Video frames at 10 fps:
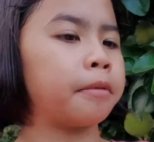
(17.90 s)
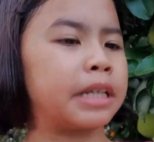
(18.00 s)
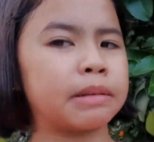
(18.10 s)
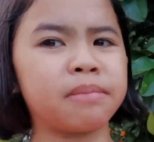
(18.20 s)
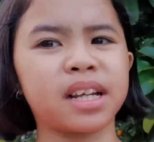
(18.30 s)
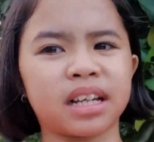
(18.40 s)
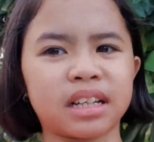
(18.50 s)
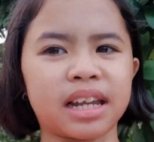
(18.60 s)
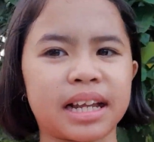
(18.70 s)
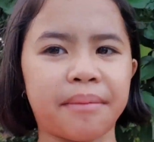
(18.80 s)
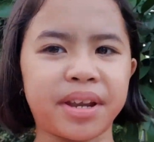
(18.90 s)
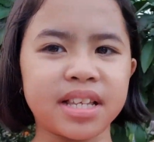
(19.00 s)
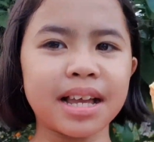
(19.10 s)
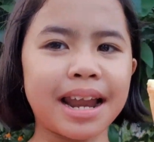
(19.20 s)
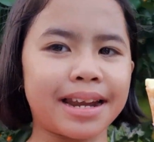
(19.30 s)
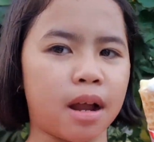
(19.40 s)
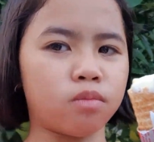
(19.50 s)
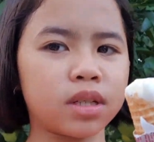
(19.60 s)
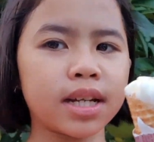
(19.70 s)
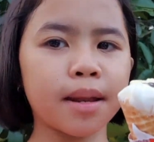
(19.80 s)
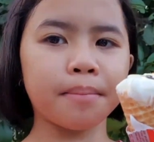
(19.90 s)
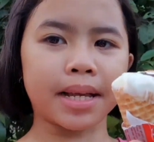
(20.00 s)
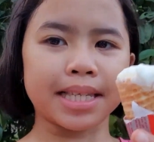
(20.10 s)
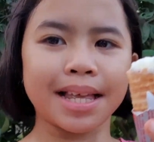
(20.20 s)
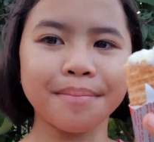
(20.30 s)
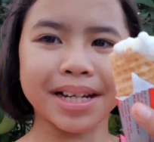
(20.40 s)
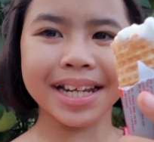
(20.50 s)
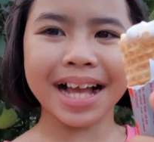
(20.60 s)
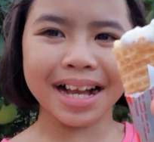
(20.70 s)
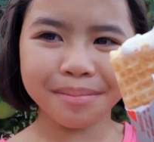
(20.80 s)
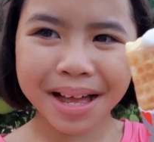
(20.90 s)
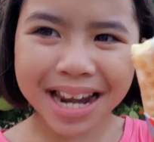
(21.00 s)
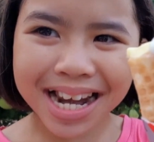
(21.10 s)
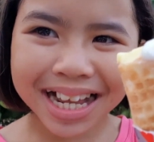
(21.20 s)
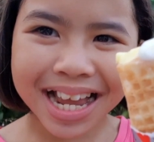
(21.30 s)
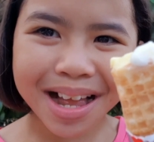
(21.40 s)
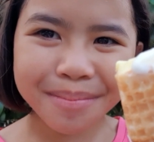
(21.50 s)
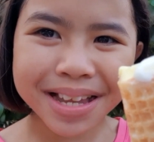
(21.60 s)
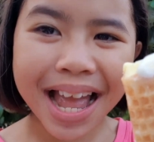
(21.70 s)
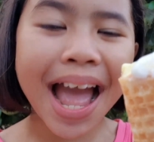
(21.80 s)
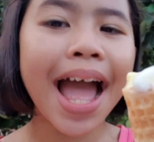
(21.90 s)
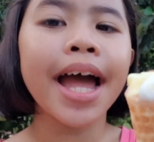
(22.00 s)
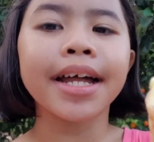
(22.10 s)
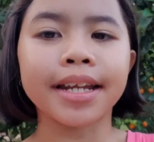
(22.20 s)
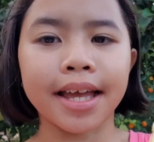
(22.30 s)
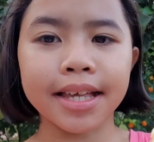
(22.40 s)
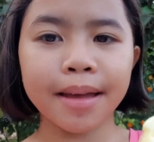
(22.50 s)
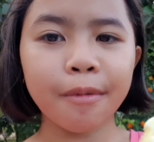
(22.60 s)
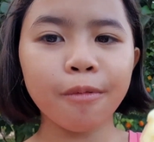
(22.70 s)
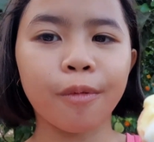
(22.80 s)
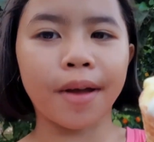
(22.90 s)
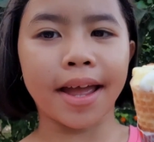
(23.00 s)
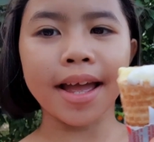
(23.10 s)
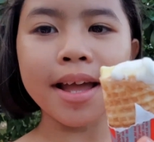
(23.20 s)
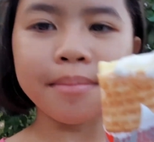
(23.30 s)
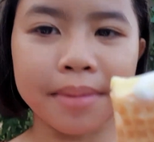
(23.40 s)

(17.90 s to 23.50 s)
Mình thì cảm thấy rất là nóng cho nên mình sẽ mời tất cả các bạn ăn kem nha. Đấy kẹo móc quế.